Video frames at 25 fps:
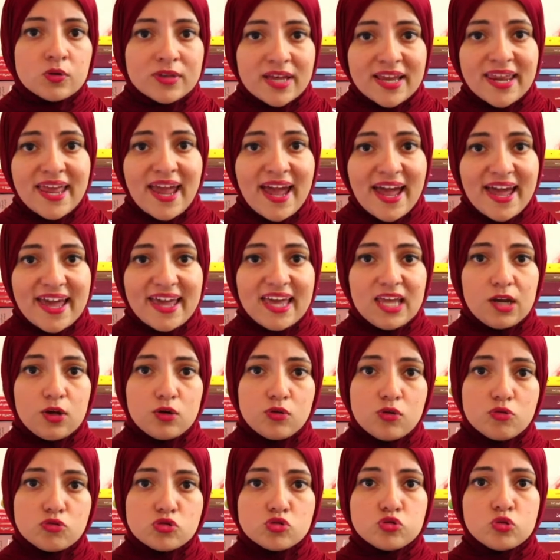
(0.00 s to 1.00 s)
تاني حاجة ان
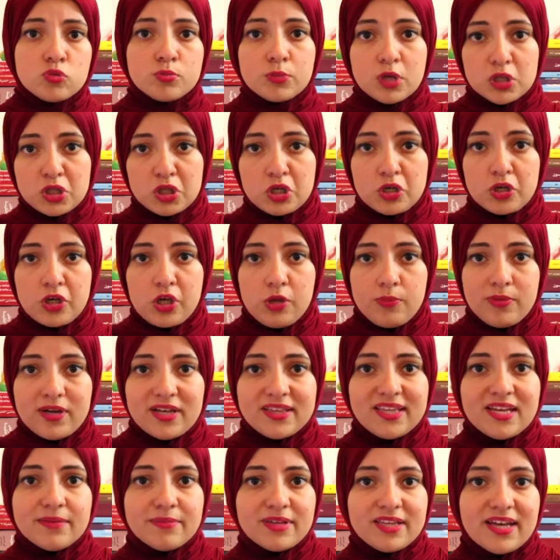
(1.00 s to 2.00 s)
هو اسلوب منطقي
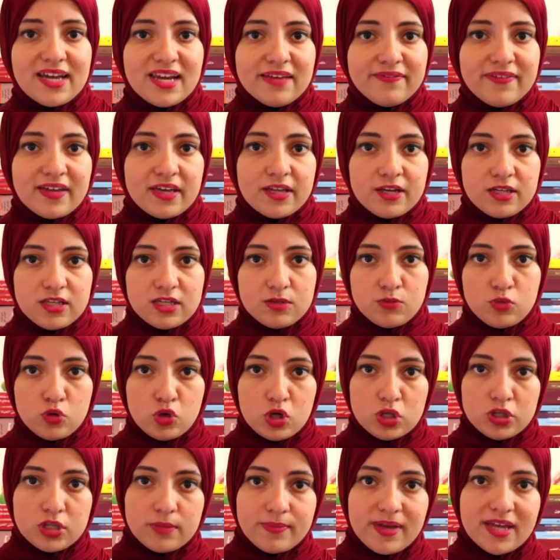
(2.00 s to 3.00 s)
بيعتمد على فكرة
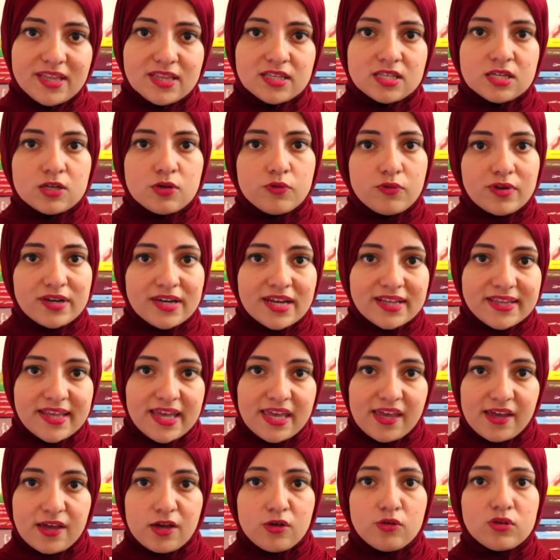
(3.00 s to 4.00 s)
المقدمات
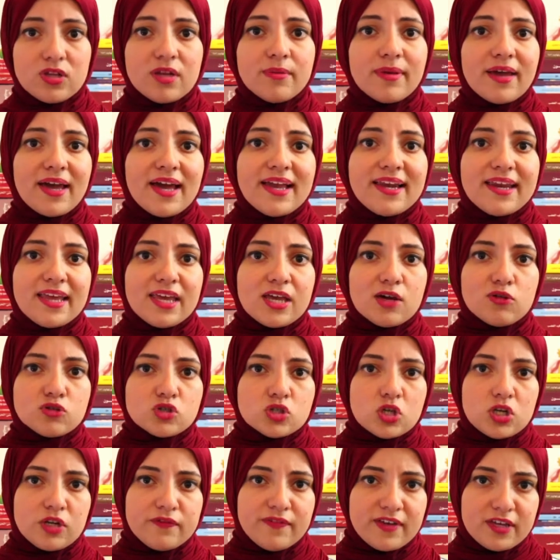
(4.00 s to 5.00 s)
والنتائج وده بيخليه
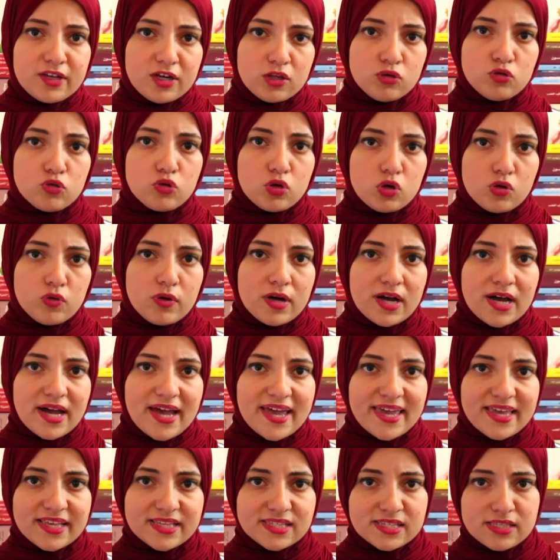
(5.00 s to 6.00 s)
يوصل لفكرته اللي هو
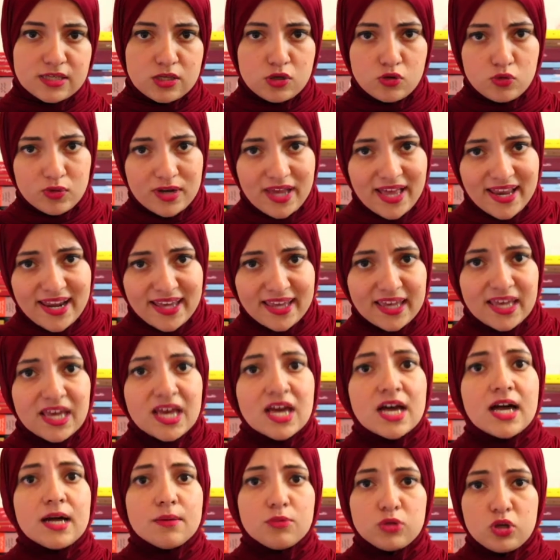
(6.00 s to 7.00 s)
عايز يقولها لك
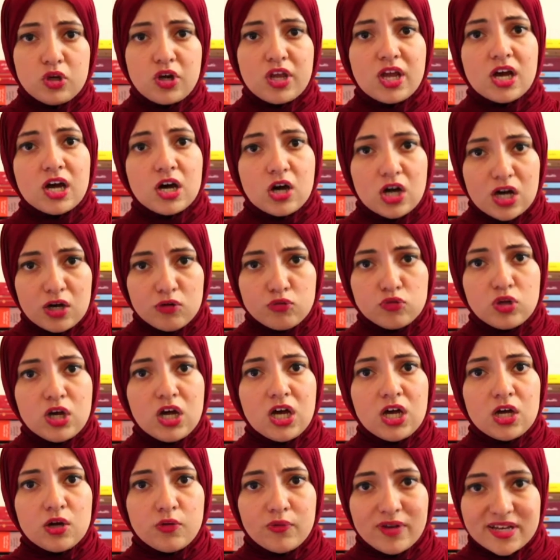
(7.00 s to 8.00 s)
بطريقة
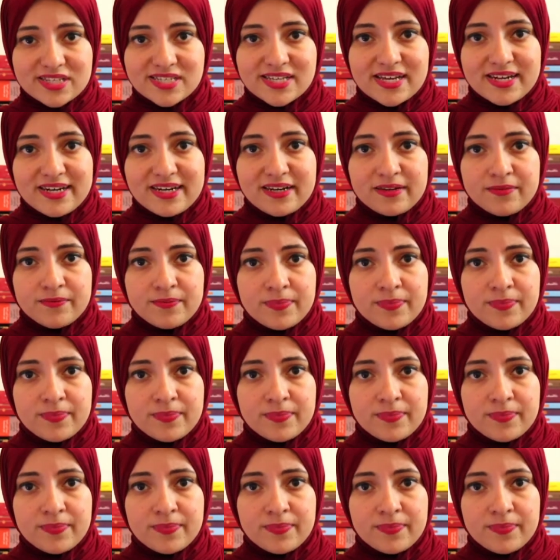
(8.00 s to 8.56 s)
اوضح واسهل